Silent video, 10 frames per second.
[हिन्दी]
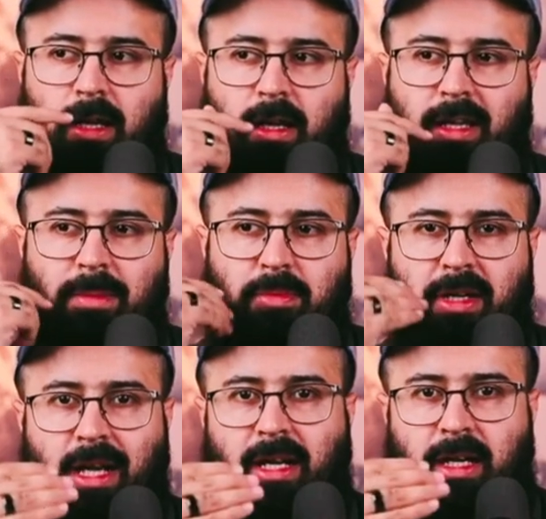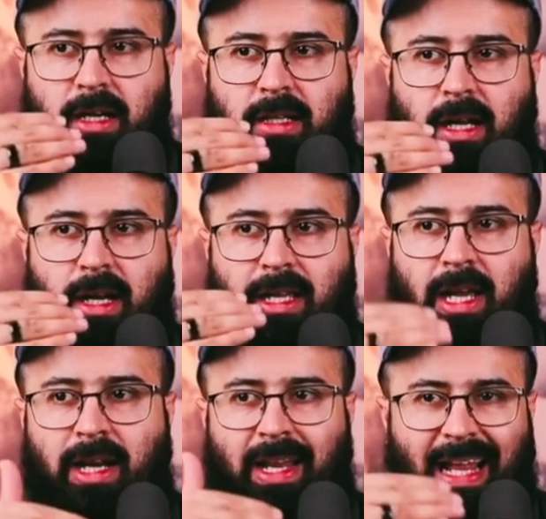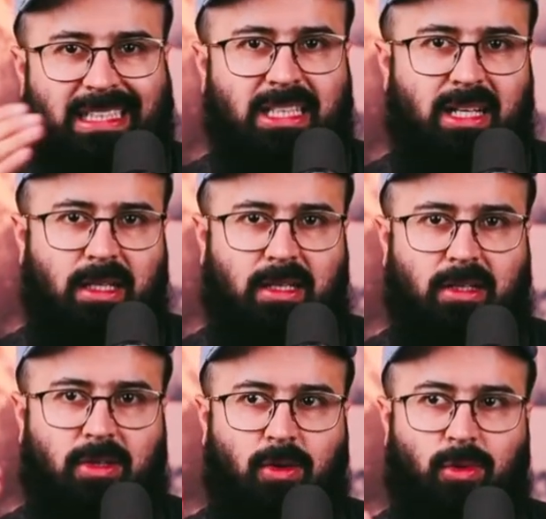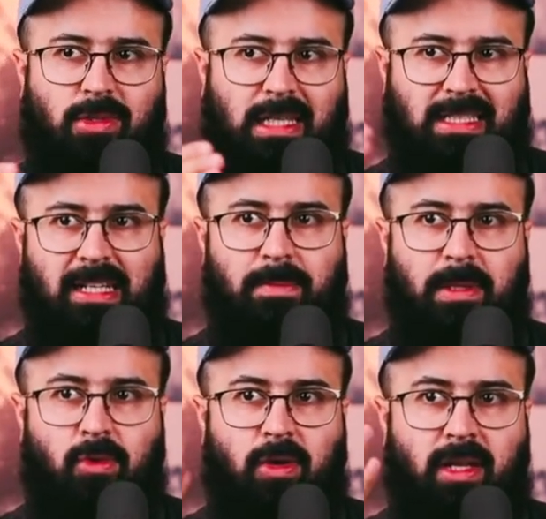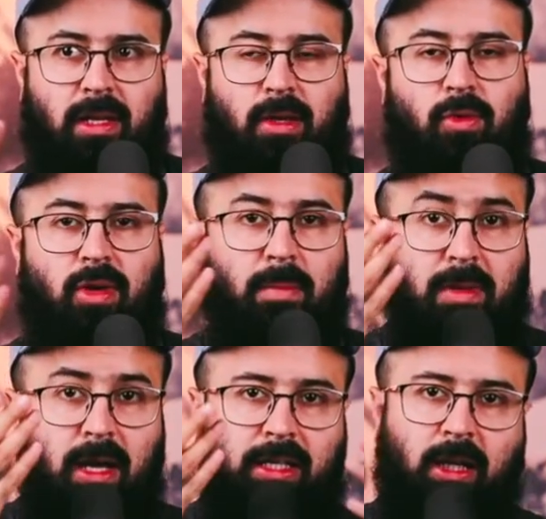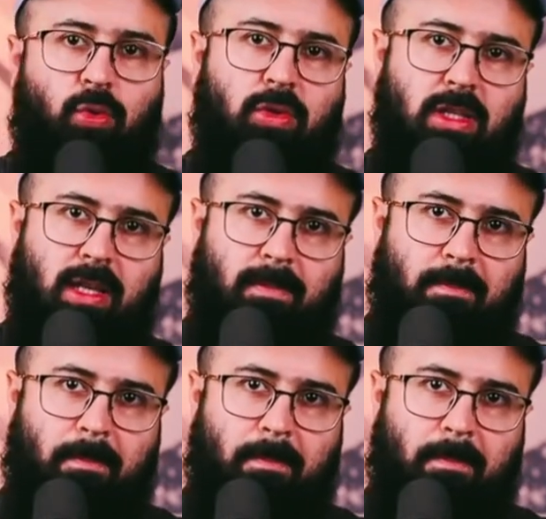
ही प्रिटेंडेड दैट ही हैड एन एक्सीडेंट और उस एक्सीडेंट में उन्होंने उन्होंने अपनी आंखें खो दी हैं